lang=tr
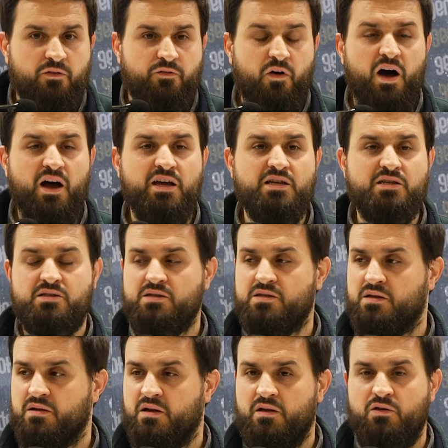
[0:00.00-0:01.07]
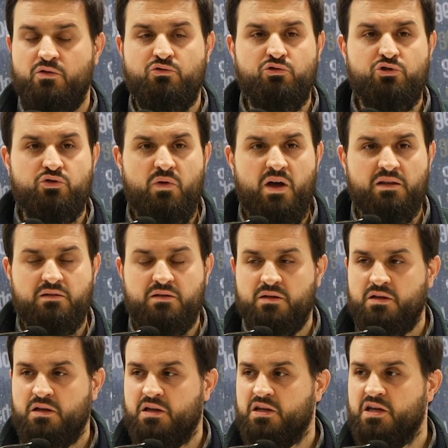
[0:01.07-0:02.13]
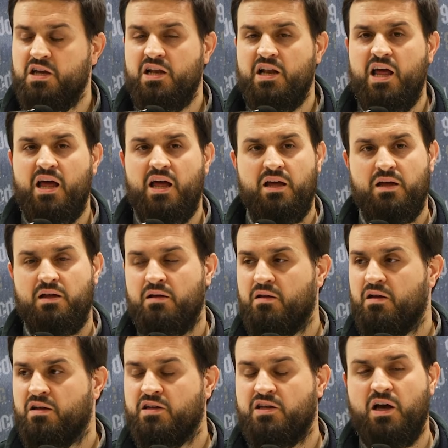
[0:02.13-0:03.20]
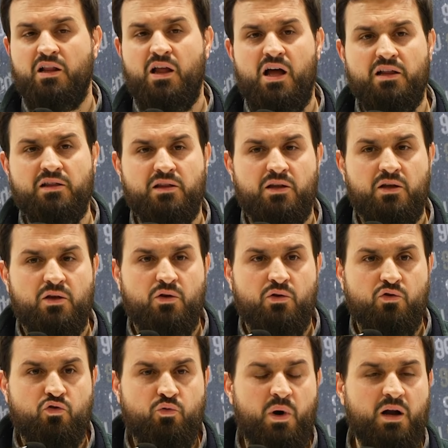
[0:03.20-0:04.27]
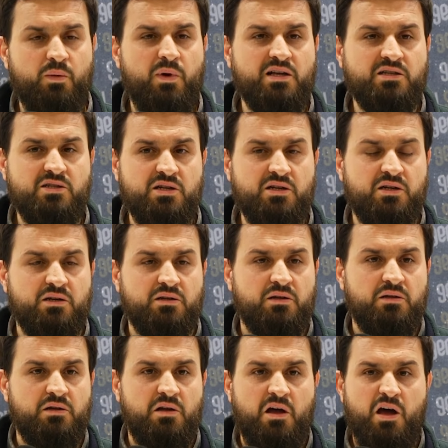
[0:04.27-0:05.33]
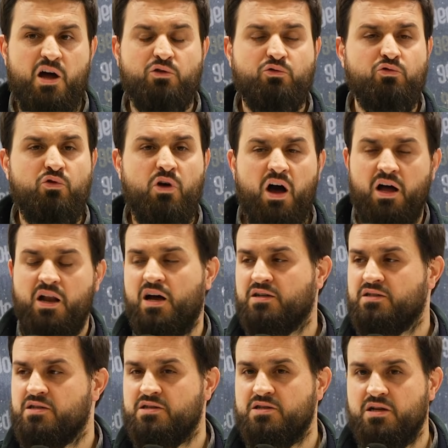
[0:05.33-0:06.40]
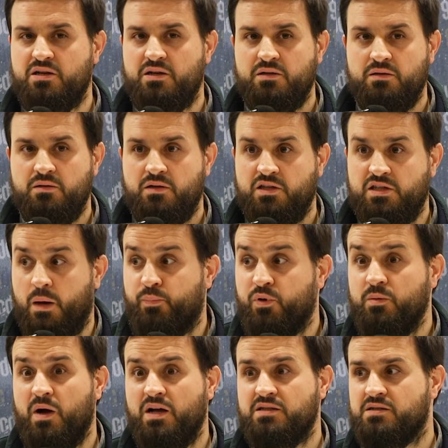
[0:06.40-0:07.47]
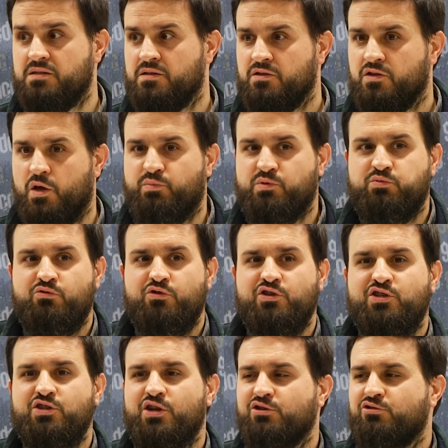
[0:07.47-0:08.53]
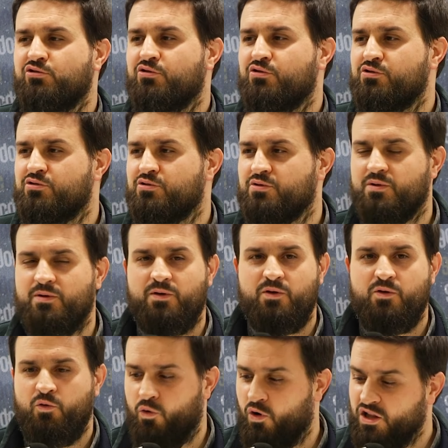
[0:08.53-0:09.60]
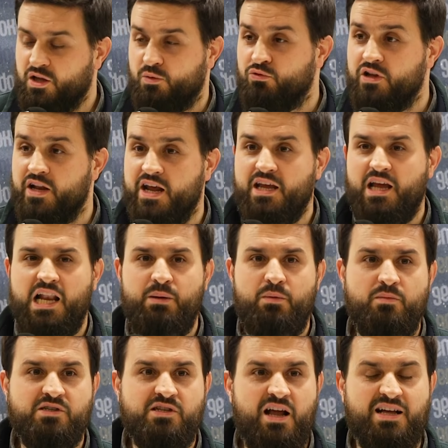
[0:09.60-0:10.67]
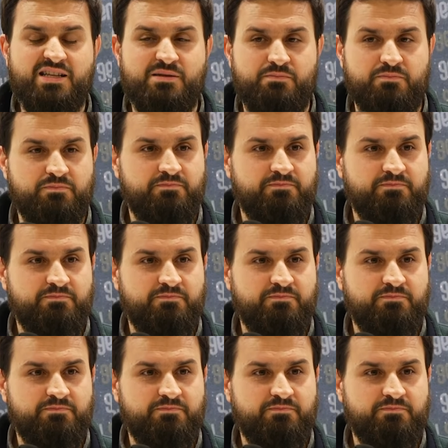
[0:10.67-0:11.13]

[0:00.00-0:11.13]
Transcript: Faiz, rüşvet, hile, yalan, kumarbazlık, her türlü ahlaksızlık yapılmaz. E biz bunun için yaşıyoruz. O halde bunları engellememiz lazım